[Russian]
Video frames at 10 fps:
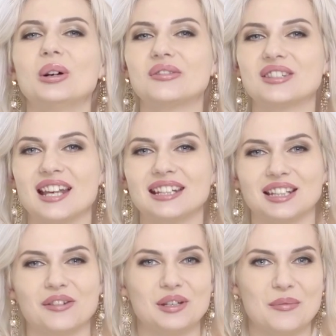Будь в
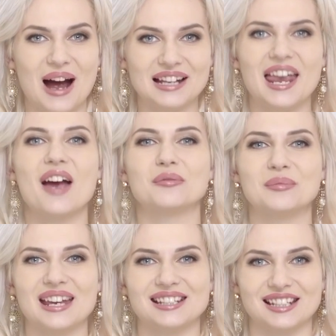центре внимания
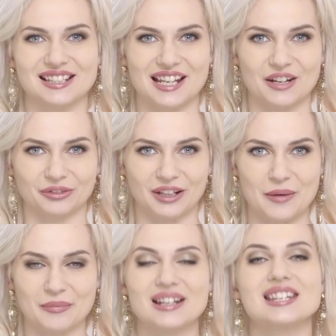вместе с
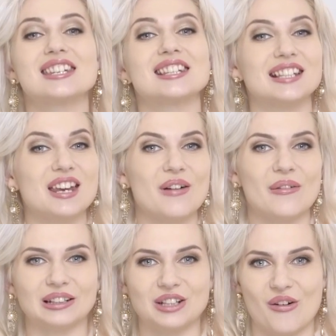Oriflame.
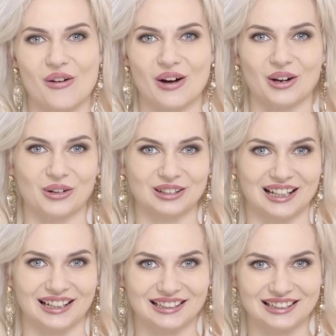Счастливого Нового года!